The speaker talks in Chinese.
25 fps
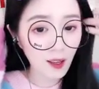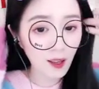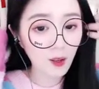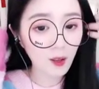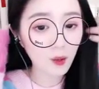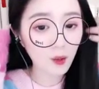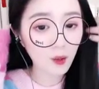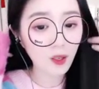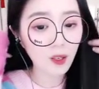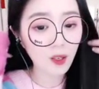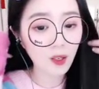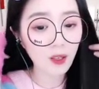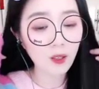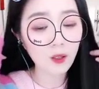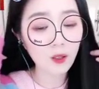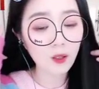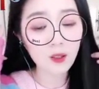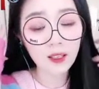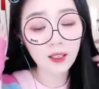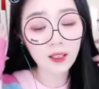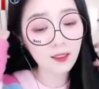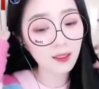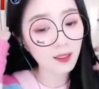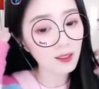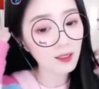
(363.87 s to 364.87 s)
仅
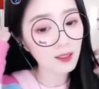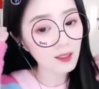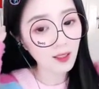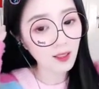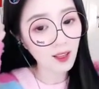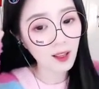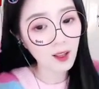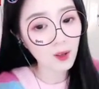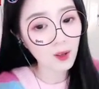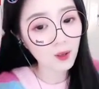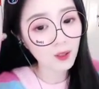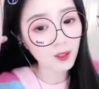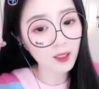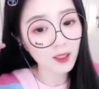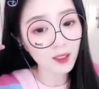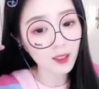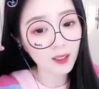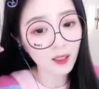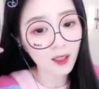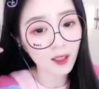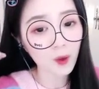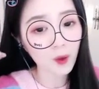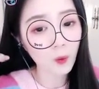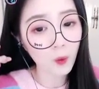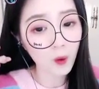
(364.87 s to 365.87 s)
仅只有一
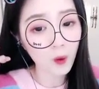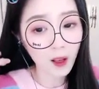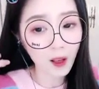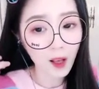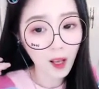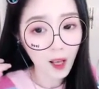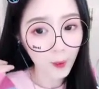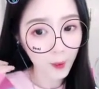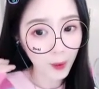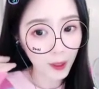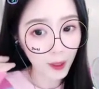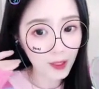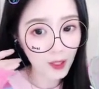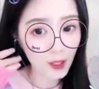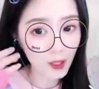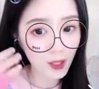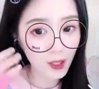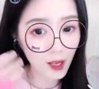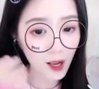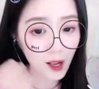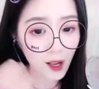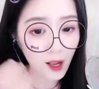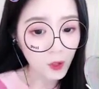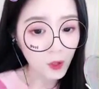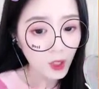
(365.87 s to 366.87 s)
只红漆木
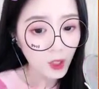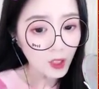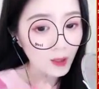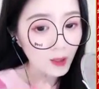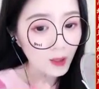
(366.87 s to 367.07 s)
箱。